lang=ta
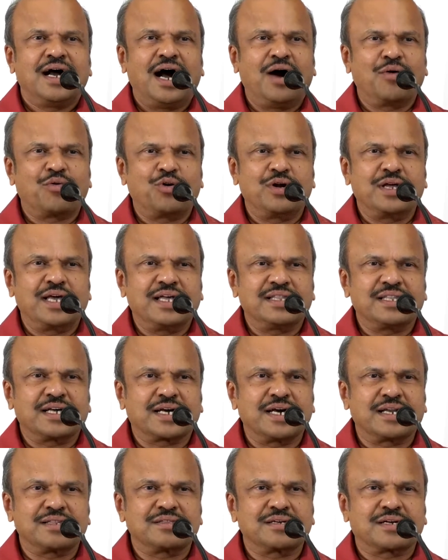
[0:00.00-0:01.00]
அவருடைய அந்த
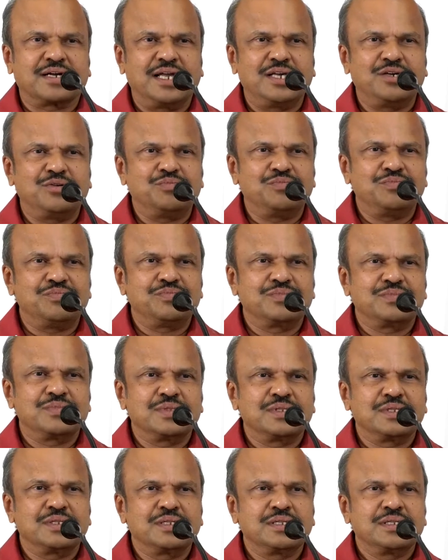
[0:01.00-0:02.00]
கருத்துக்களையும்
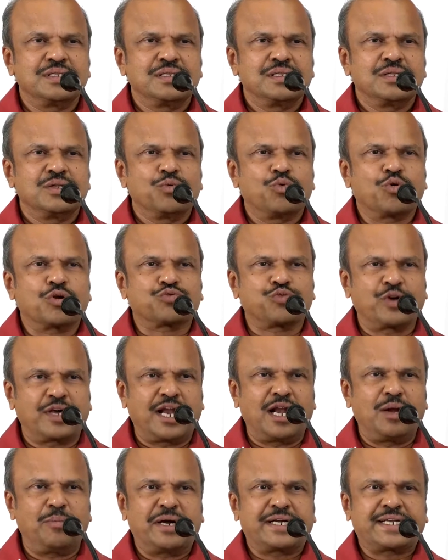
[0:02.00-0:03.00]
ஒரு
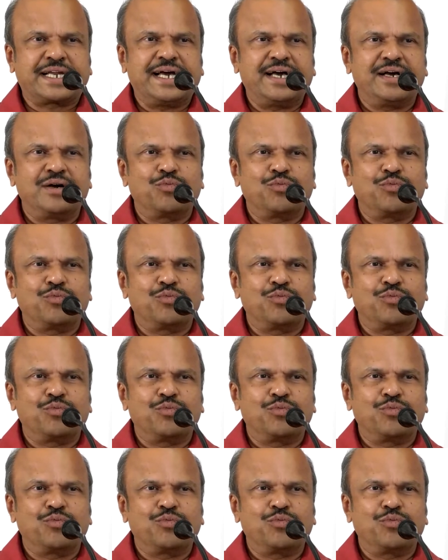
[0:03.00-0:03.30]
சுயநலமற்ற